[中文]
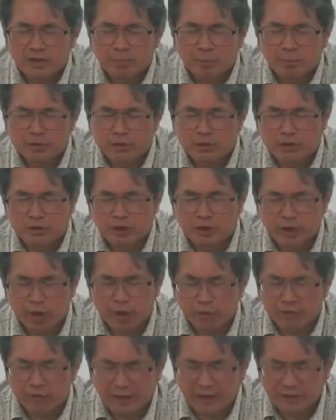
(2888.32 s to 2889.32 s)
是只留
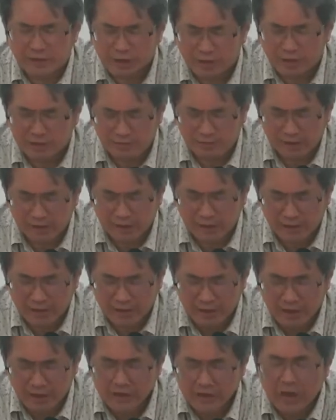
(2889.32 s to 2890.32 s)
在圣经里。
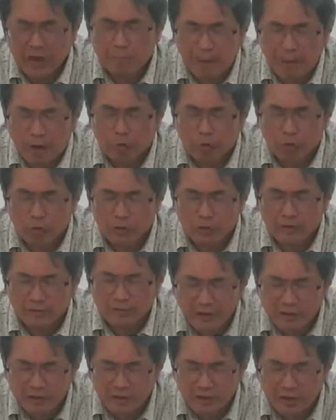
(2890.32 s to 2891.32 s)
让保罗的见
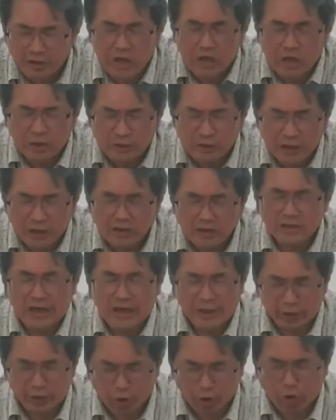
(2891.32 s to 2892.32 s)
证仍然
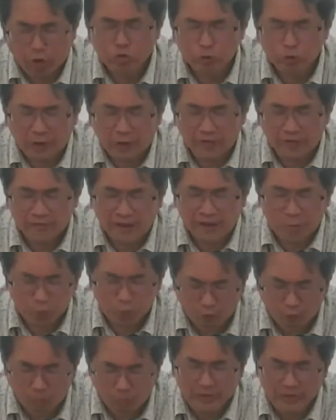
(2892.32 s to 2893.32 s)
流传在我
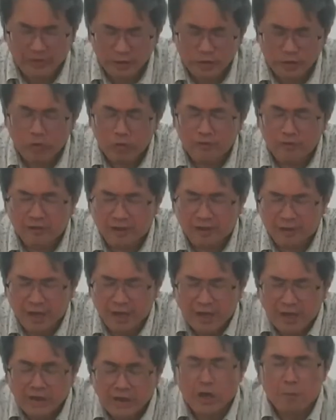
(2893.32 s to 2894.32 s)
们的中间，
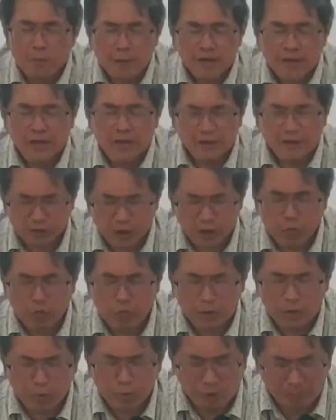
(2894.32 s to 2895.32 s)
特别也成为
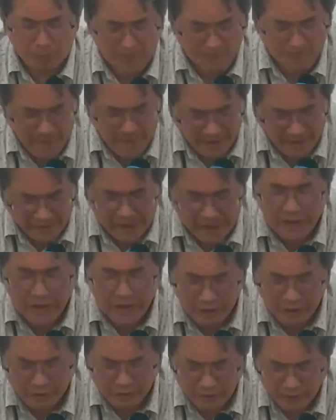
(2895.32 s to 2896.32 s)
我们每一个
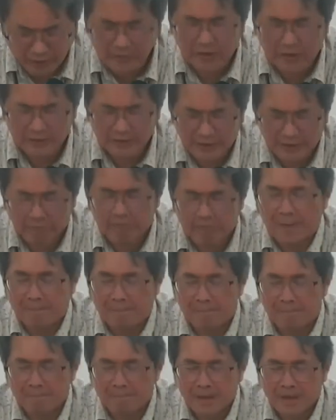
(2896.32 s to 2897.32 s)
人的典范，
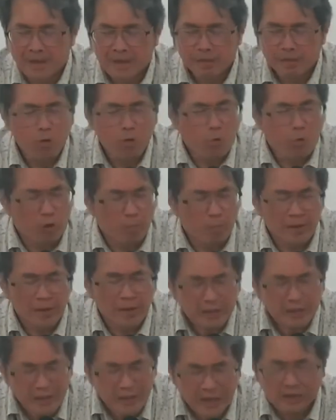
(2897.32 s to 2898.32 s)
因为我们
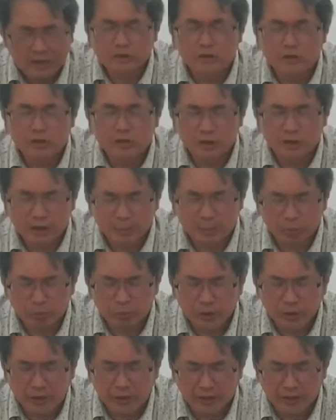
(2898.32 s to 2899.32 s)
也是你的仆
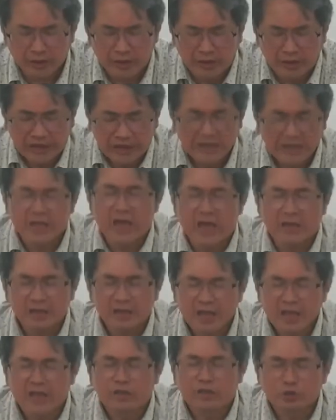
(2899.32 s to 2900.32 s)
人，你也
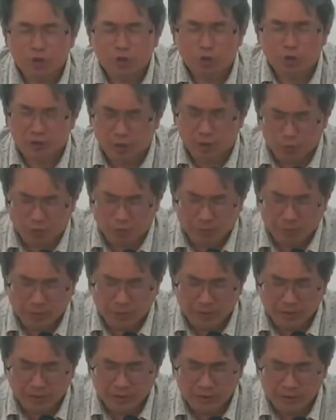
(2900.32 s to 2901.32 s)
验中了我们，
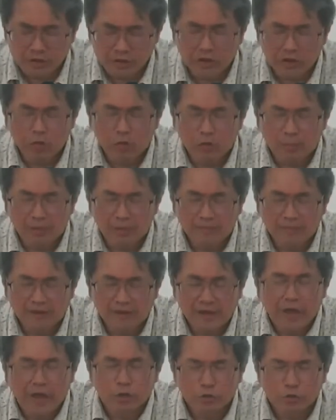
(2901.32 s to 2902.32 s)
使得我们在
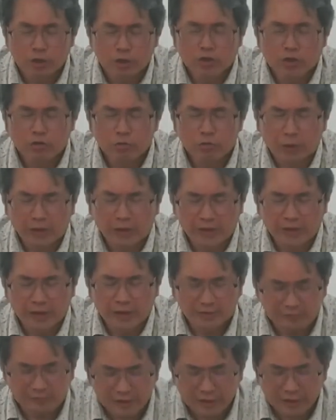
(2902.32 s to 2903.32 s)
追随
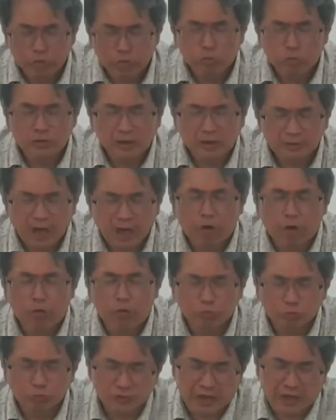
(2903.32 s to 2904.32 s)
基督的道路
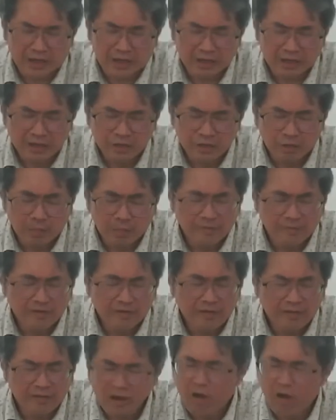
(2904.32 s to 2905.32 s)
上，我们在
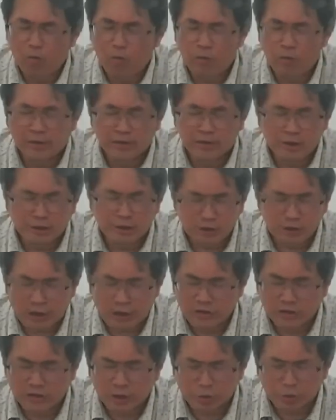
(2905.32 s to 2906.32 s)
教会这个神
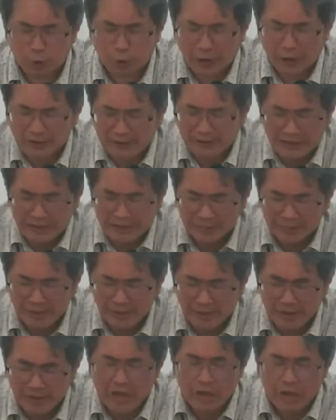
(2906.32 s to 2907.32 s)
圣团体里面，
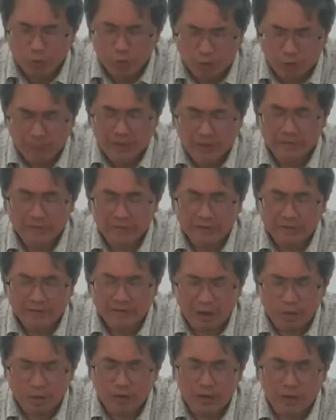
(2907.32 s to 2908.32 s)
我们在教
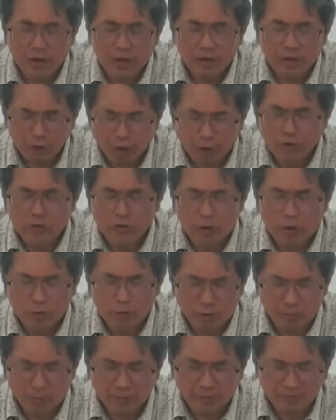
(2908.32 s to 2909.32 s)
会都有我
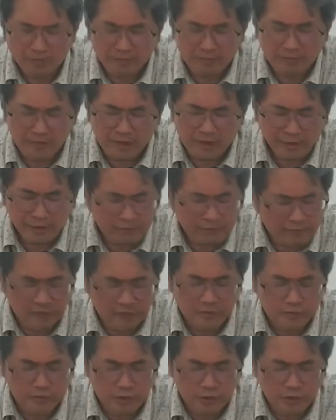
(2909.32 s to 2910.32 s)
们自己的一席
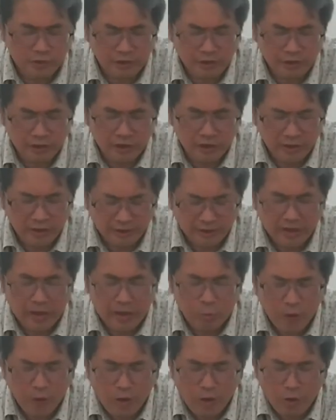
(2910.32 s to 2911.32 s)
之地。你也
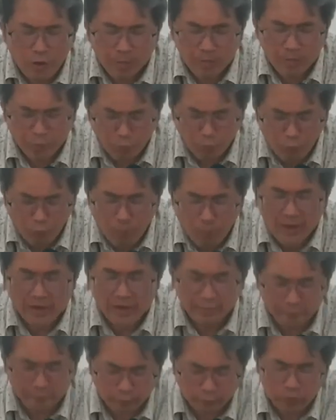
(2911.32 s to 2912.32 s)
为我们预备了
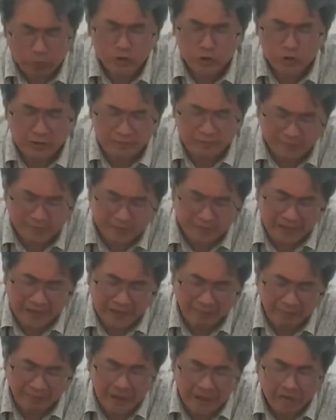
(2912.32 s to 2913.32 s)
服侍的祭坛，
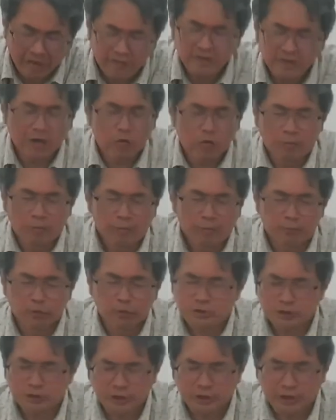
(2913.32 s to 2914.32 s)
既然我们服
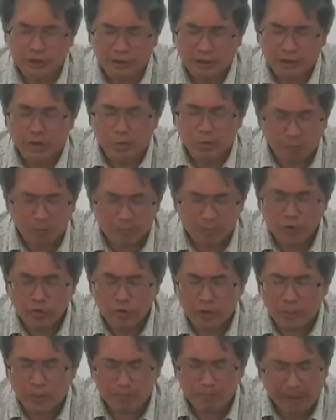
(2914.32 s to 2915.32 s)
侍你，我们就
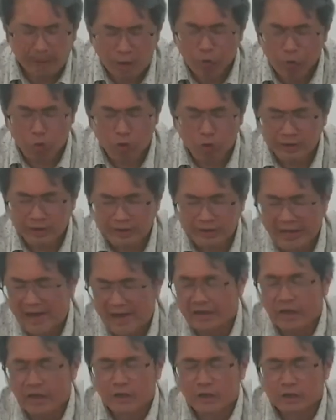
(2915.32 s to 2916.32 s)
跟保罗一样，
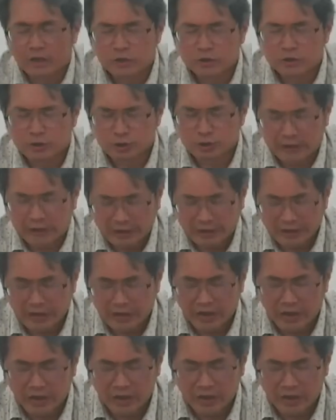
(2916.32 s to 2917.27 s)
是你的